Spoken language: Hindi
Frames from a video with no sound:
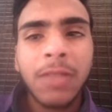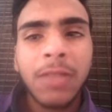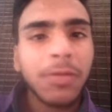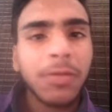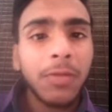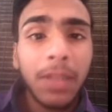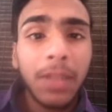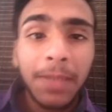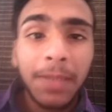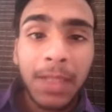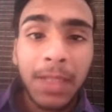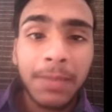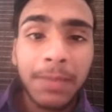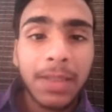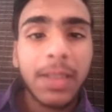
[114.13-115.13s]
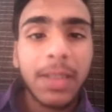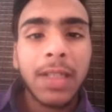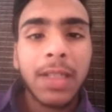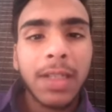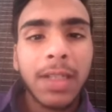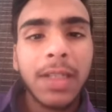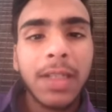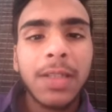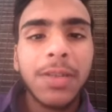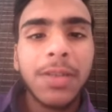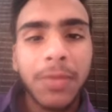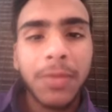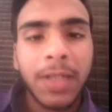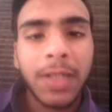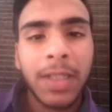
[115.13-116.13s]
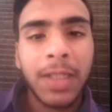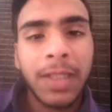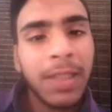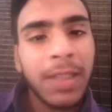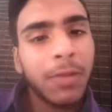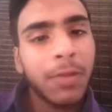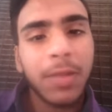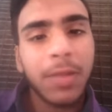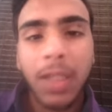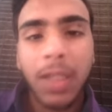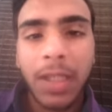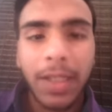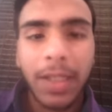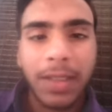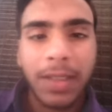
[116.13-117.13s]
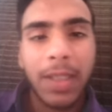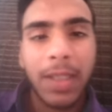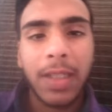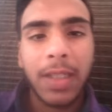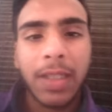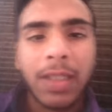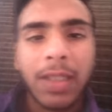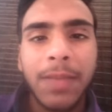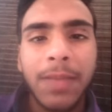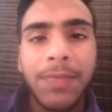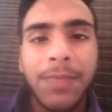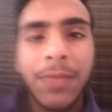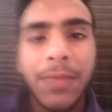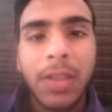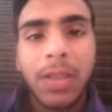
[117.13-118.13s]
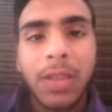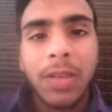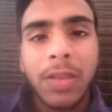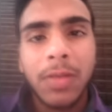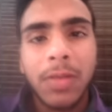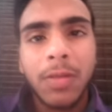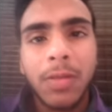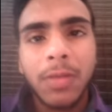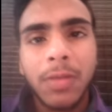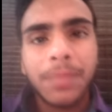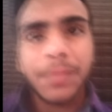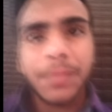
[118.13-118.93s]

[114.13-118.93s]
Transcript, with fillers: तो कोई हमारी मदद करने के लिए ज़रूर आएगा ये होता है तो